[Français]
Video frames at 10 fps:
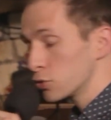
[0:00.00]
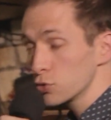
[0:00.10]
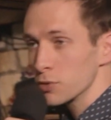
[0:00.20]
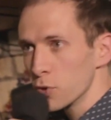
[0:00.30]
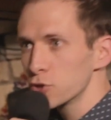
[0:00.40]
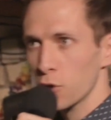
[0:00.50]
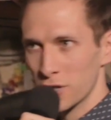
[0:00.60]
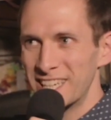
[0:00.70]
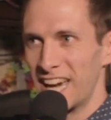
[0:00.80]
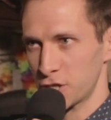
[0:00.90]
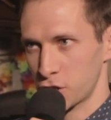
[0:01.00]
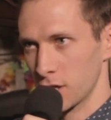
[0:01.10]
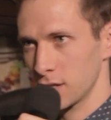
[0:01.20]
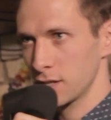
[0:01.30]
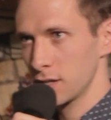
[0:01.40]
12 mesures cash
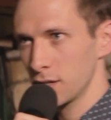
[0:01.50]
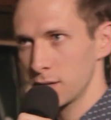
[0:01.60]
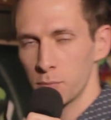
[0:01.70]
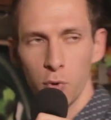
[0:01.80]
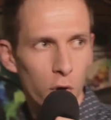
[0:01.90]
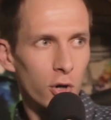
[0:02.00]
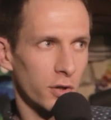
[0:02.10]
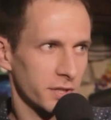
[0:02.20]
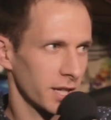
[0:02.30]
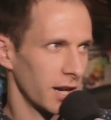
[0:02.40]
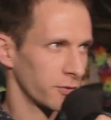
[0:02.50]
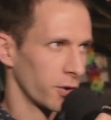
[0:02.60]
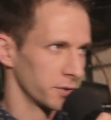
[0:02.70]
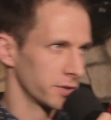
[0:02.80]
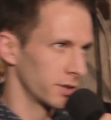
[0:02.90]
pour relancer la
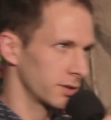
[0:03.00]
France.